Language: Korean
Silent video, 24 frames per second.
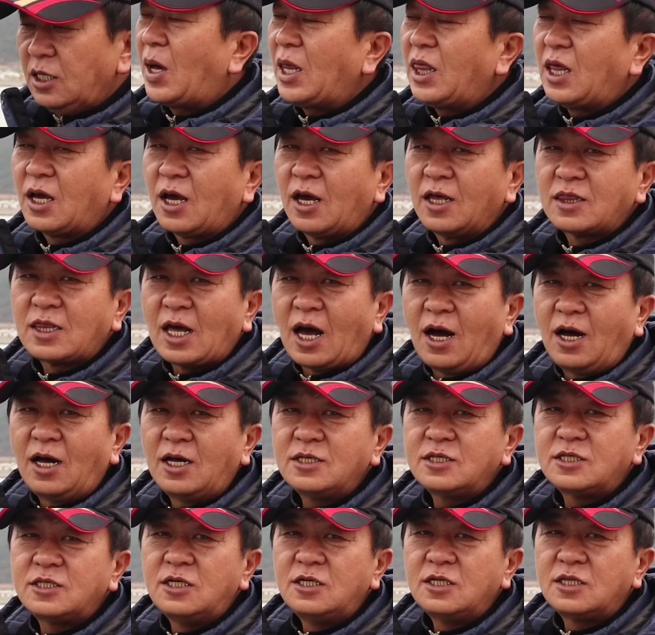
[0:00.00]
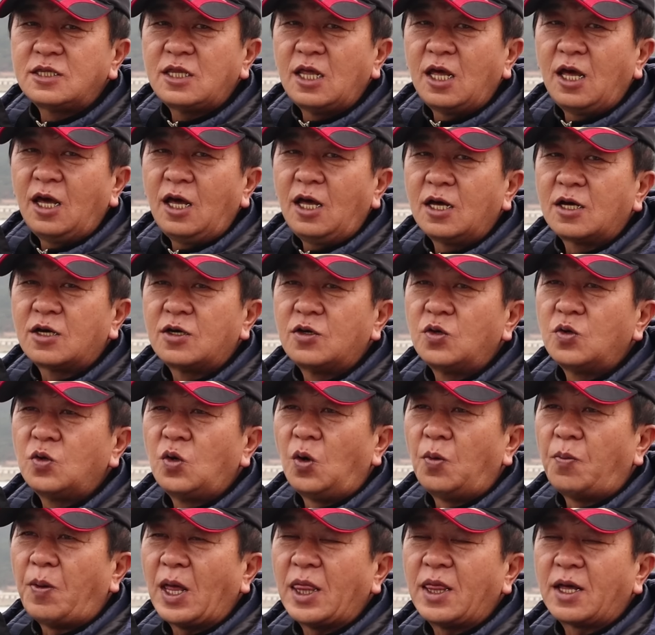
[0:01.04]
바닥에 닿았을 때
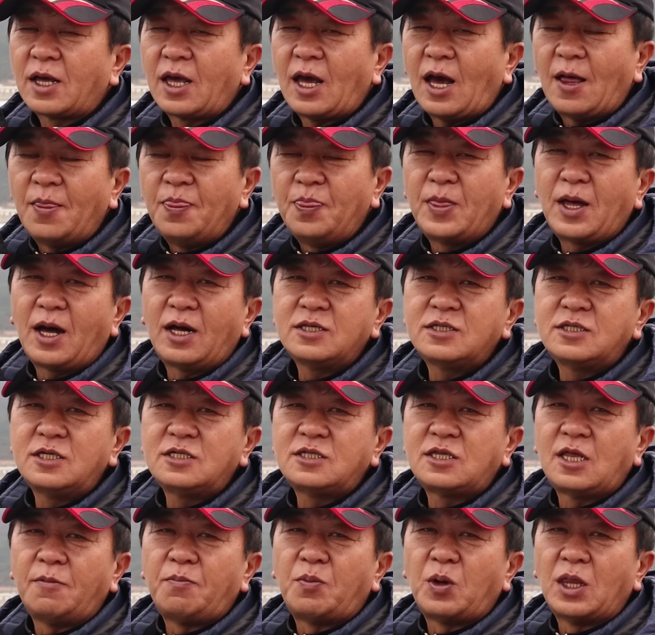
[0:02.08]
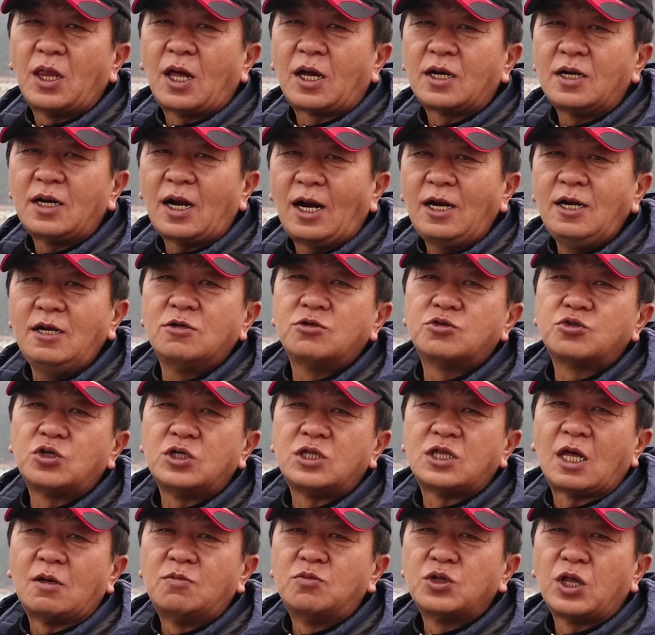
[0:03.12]
그리고 바닥에 안 닿았을 때 변화를
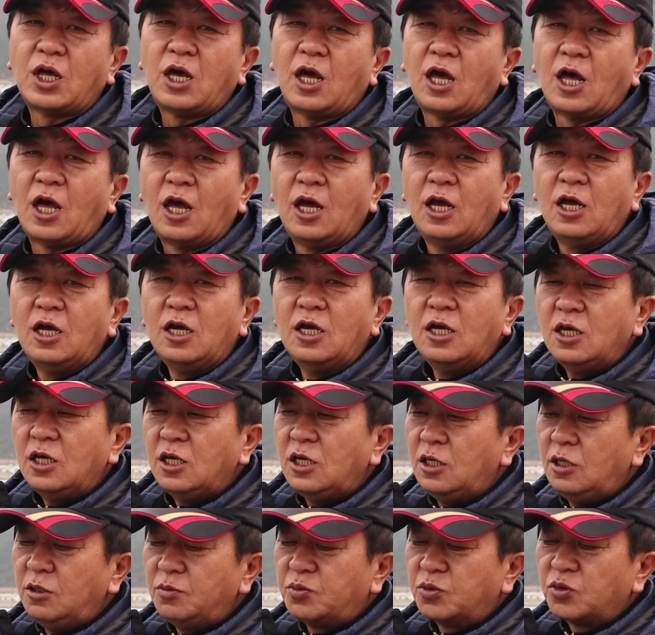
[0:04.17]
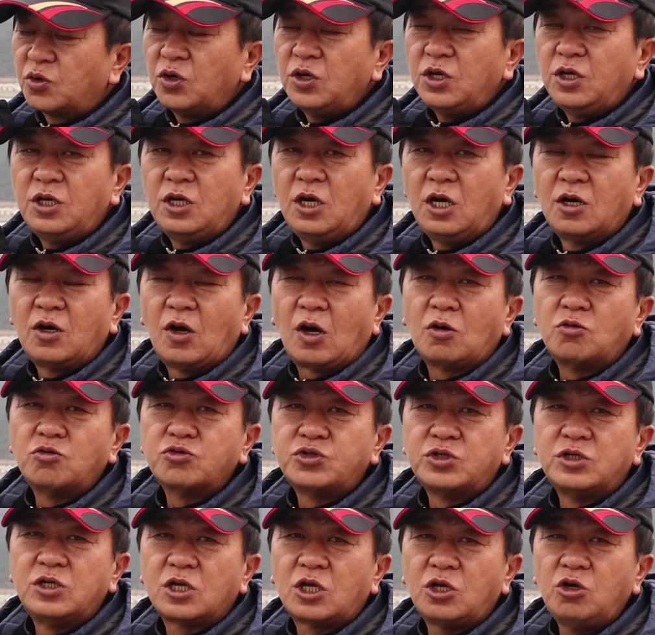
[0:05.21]
알려주기 때문에 일부러 이
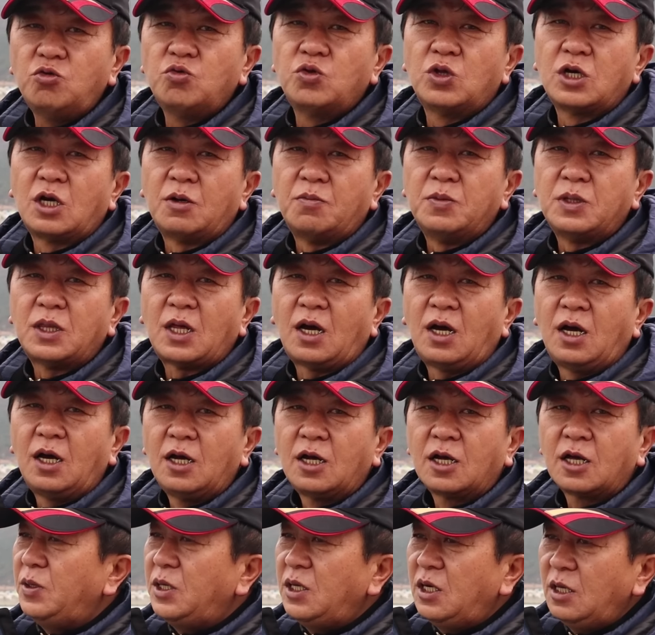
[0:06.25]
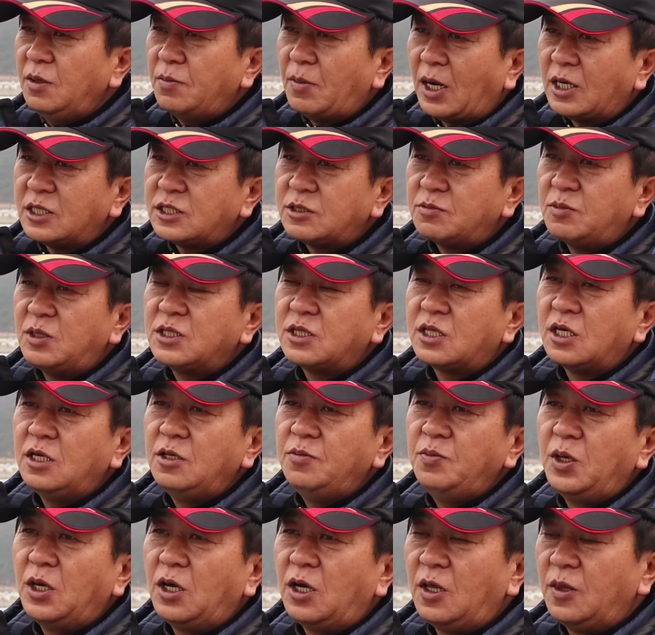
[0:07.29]
형광구슬을 끼우는 겁니다. 미리 말씀을
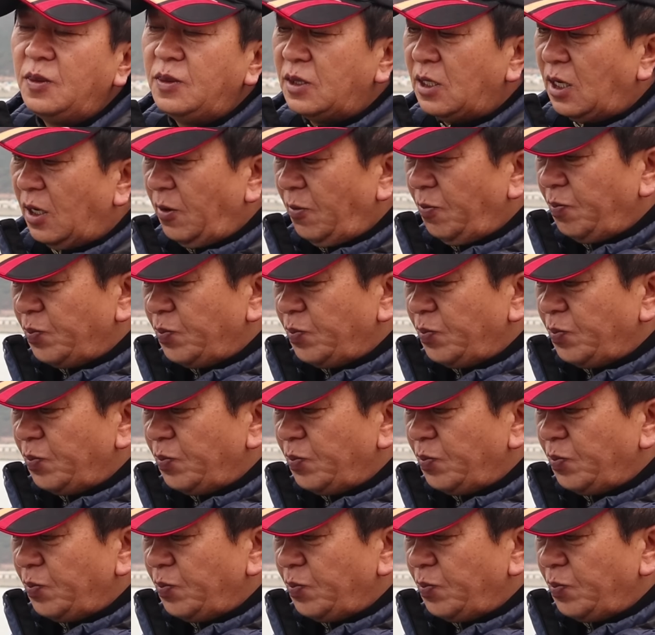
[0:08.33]
드리면